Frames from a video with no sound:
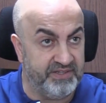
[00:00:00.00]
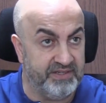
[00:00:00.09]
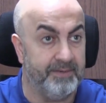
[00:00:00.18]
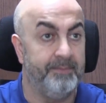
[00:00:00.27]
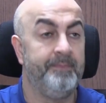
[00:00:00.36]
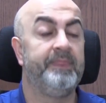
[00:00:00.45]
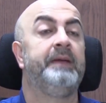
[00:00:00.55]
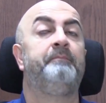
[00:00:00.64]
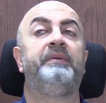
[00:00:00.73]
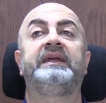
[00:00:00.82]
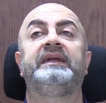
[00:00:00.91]
فيها
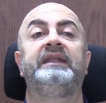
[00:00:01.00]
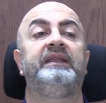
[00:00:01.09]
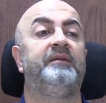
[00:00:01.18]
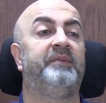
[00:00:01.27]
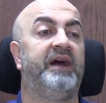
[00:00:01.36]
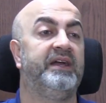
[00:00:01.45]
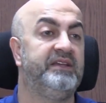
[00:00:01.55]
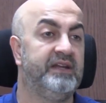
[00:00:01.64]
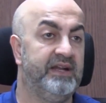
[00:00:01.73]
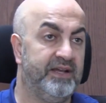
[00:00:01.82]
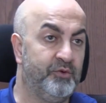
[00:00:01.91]
بكل
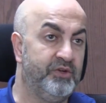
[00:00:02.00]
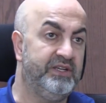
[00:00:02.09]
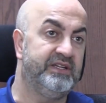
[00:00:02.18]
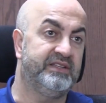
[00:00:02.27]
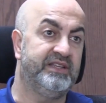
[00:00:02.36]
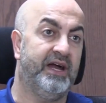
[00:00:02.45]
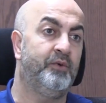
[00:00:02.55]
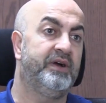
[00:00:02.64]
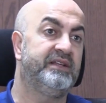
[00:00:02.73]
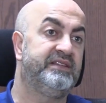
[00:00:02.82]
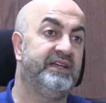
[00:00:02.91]
المعايير القانونيه
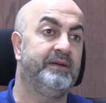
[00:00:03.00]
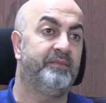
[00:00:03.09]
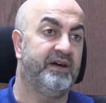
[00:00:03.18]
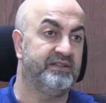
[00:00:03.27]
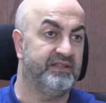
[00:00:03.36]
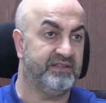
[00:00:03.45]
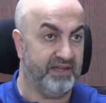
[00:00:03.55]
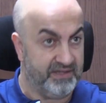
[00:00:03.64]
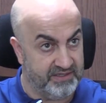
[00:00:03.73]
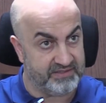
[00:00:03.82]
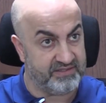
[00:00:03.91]
الدعوه قدام قاضي
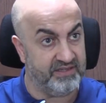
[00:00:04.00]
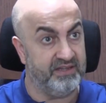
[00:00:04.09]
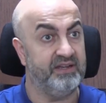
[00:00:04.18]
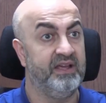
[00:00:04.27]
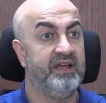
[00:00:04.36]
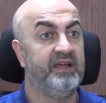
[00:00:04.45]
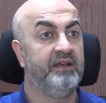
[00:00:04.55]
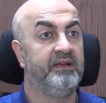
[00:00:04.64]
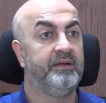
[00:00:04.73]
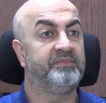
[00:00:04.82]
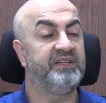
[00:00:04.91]
التحقيق صار
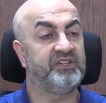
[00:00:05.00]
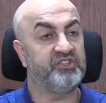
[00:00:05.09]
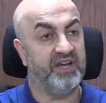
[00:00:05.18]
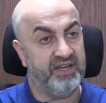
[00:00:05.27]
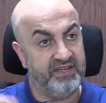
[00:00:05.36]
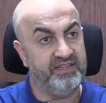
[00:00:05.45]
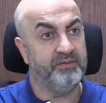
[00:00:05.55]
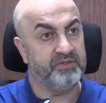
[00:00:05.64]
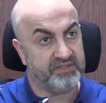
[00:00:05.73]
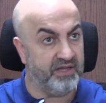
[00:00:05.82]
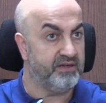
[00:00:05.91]
ترجع هي
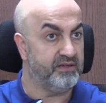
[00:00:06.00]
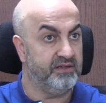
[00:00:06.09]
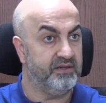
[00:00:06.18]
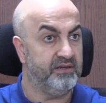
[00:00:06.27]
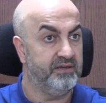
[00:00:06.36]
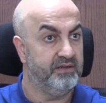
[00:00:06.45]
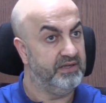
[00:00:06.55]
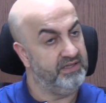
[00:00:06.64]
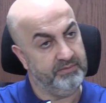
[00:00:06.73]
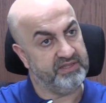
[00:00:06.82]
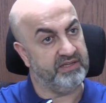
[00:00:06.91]
بتقرر
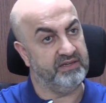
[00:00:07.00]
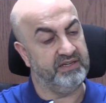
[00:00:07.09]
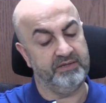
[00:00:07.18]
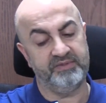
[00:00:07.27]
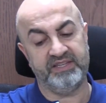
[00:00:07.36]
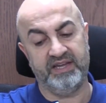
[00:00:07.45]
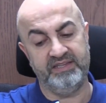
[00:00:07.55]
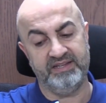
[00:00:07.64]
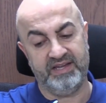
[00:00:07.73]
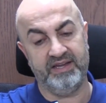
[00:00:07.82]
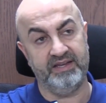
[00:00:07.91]
هي بتقرر يعني
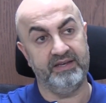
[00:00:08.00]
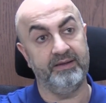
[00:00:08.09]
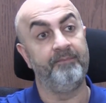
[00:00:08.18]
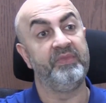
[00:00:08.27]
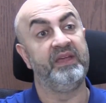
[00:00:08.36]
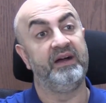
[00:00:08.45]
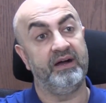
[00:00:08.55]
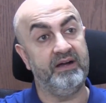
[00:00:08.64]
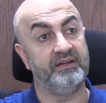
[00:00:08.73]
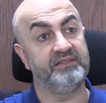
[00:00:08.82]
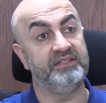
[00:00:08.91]
بتعين حالها
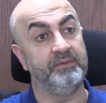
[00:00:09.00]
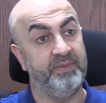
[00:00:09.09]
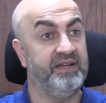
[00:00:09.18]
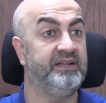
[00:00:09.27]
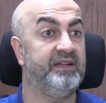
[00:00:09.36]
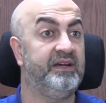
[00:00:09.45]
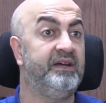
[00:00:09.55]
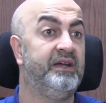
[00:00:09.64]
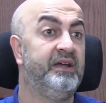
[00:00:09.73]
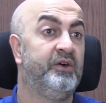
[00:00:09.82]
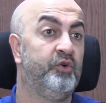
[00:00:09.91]
قاضي
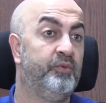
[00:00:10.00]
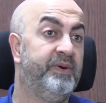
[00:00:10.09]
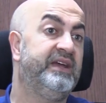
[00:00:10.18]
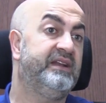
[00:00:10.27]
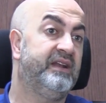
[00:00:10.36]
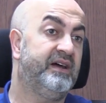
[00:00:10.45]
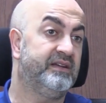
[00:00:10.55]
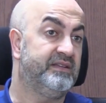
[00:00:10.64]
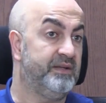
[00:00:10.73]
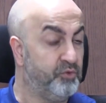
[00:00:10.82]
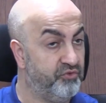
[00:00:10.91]
بينه وبين
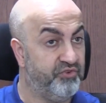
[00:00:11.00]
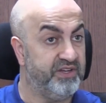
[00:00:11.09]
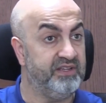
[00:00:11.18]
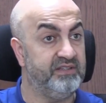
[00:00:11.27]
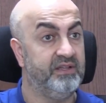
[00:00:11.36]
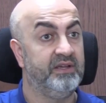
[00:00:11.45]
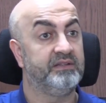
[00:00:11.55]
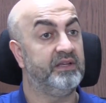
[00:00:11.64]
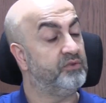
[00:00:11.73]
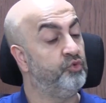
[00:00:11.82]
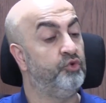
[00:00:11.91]
القاضي المنفرد
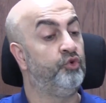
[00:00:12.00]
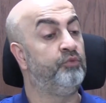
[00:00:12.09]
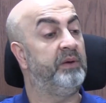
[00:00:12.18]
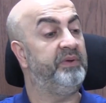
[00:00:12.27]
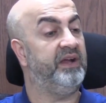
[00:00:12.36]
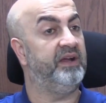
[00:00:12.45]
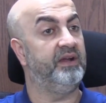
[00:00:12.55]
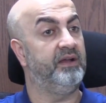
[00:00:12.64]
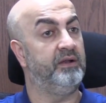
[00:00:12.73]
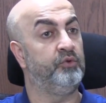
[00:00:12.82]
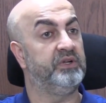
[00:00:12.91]
تتقول هو ما
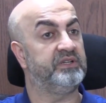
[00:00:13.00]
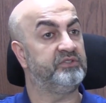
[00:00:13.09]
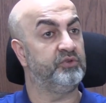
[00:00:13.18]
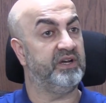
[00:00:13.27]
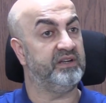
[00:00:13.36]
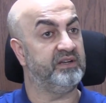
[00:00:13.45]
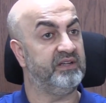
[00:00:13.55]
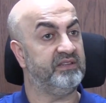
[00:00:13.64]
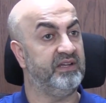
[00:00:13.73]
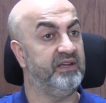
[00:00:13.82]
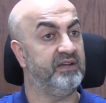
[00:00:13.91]
بحق له يكسر
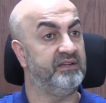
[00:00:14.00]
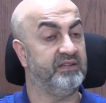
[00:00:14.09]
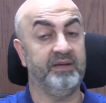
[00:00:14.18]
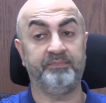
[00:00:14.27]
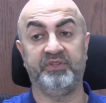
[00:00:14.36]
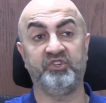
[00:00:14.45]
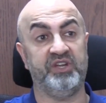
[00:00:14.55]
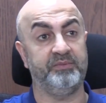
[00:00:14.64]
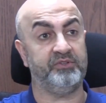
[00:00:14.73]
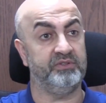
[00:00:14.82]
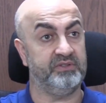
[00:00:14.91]
قرارات انا اخذتها بترجع
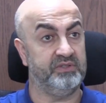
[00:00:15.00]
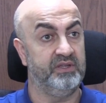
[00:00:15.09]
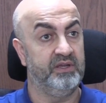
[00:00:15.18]
بتحط